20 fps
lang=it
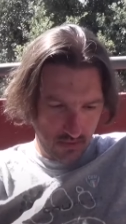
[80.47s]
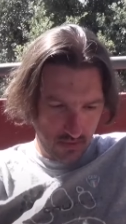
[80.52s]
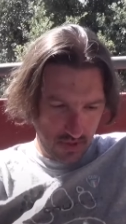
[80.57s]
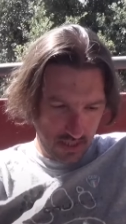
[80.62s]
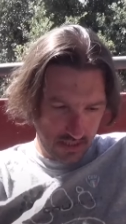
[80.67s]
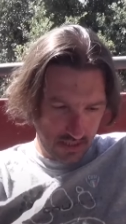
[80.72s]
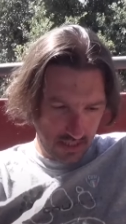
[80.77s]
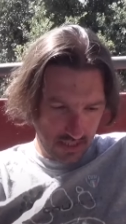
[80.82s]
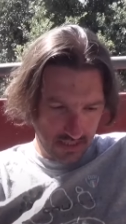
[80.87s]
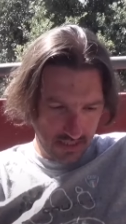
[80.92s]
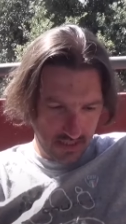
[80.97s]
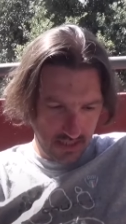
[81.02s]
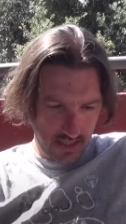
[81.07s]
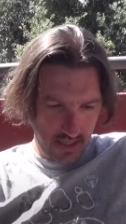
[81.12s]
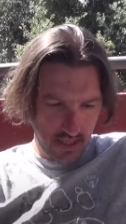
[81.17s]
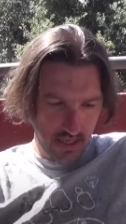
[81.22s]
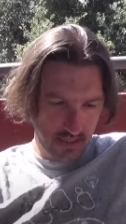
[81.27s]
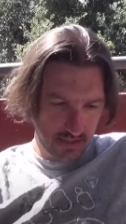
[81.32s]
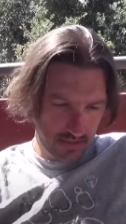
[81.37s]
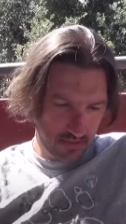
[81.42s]
una
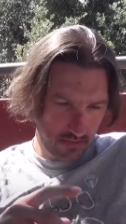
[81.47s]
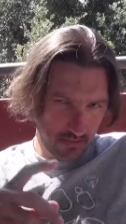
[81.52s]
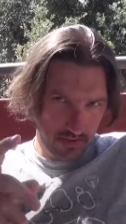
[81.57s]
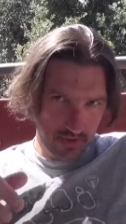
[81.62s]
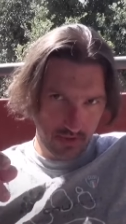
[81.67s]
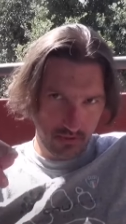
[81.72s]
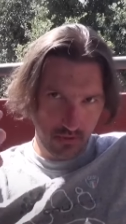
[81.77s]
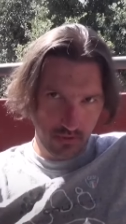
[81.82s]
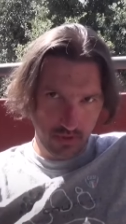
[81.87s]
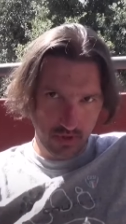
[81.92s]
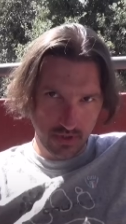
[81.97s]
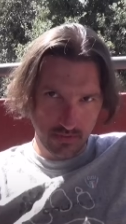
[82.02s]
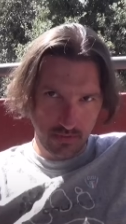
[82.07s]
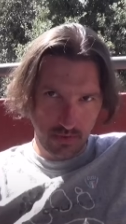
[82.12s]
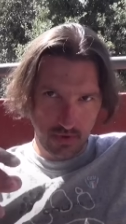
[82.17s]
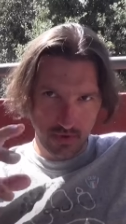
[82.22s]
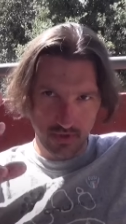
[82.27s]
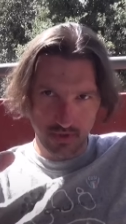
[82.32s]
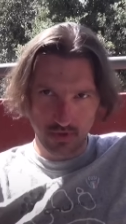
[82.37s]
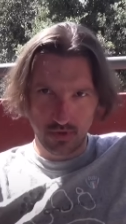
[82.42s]
tastiera, siccome ti avevo
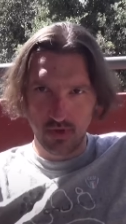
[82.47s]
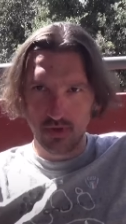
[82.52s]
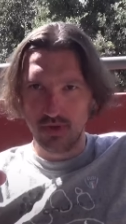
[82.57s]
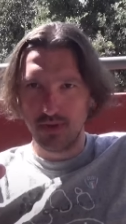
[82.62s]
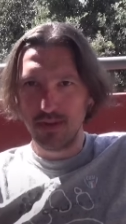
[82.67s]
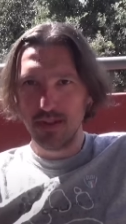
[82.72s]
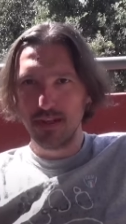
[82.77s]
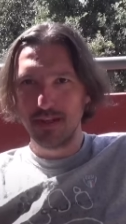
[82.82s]
risposto